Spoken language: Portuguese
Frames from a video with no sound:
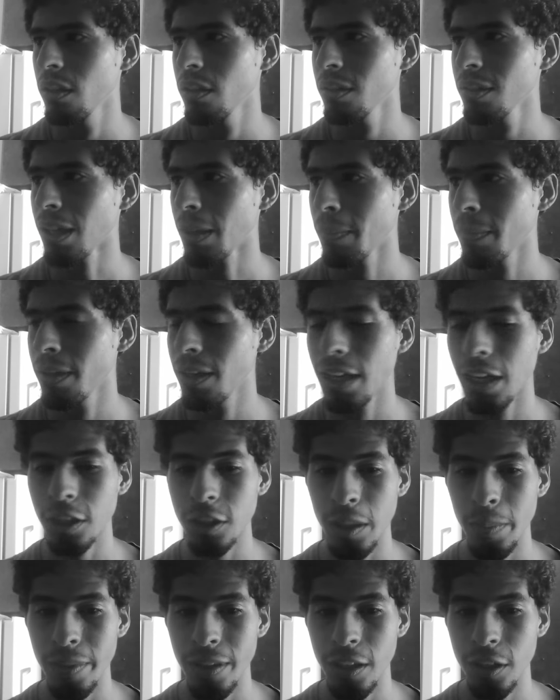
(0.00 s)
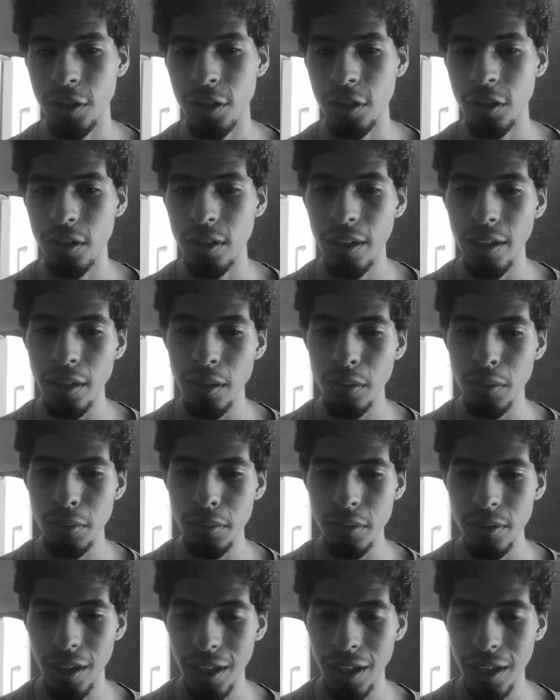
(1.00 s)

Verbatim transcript: saber gastar minha energia direito,